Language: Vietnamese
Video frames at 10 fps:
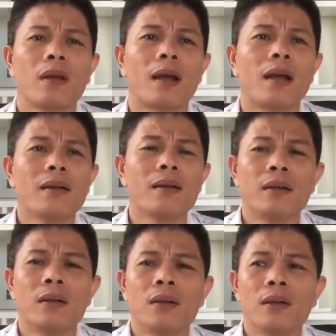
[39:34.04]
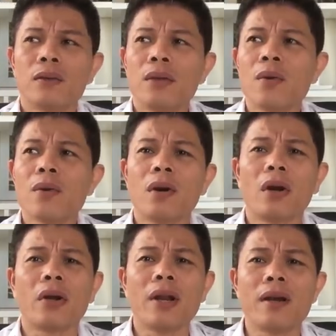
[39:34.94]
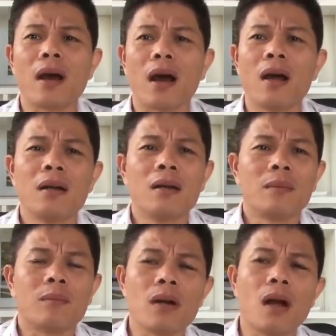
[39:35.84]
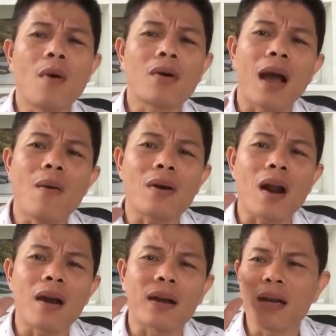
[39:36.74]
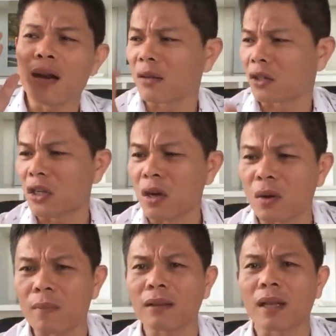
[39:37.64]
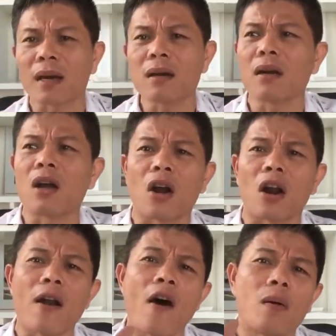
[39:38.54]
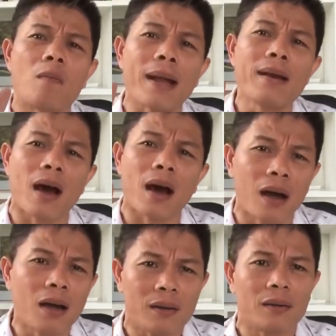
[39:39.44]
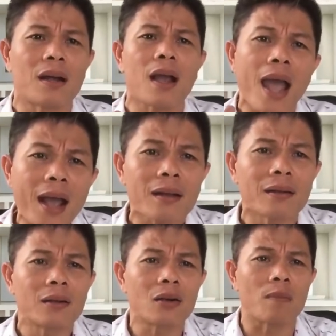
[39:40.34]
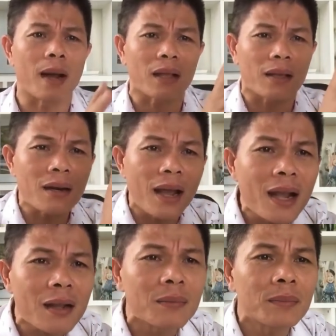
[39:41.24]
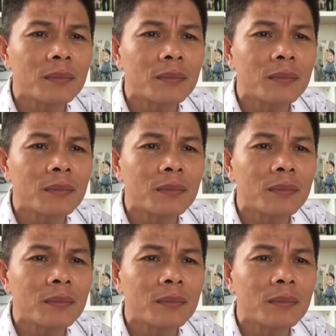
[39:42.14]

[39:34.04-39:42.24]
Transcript: à, nhiều người đi nợ mượn nợ một đống nói là đi rồi, sử dụng đòn bẩy tài chính cái đó gọi là đòn bẩy nợ khác đòn bẩy tài chính khác